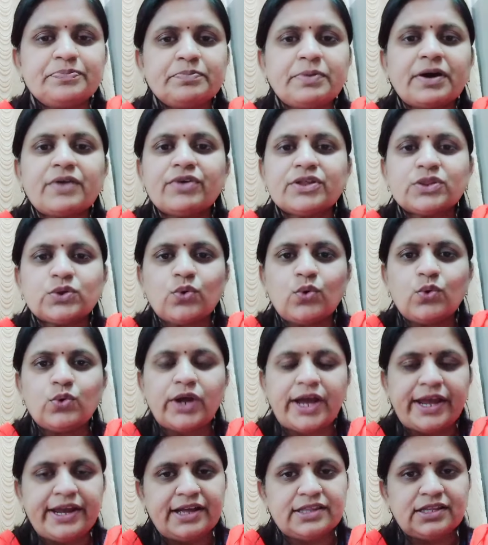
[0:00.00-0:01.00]
पर्वत को
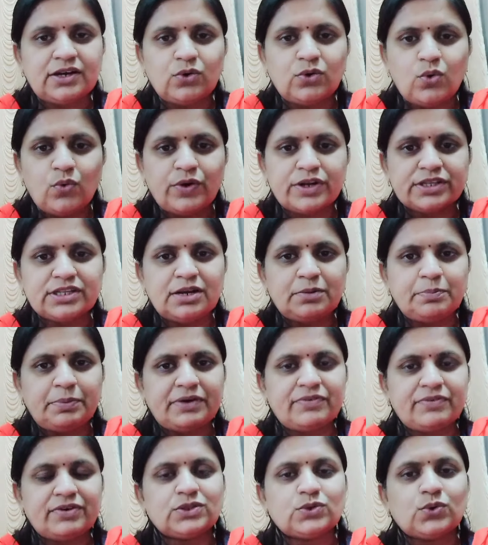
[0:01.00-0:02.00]
उठाया था गोवर्धन
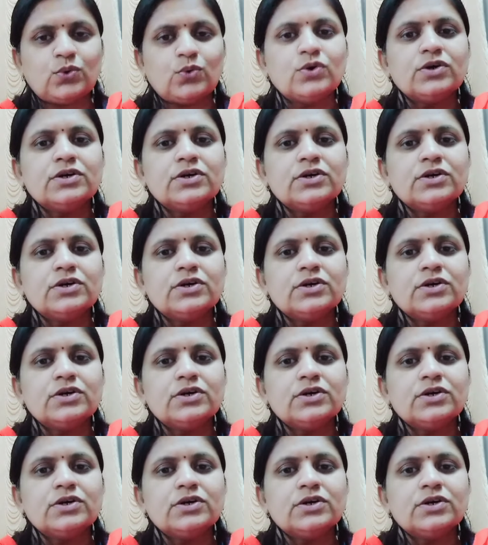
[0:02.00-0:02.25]
पर्वत को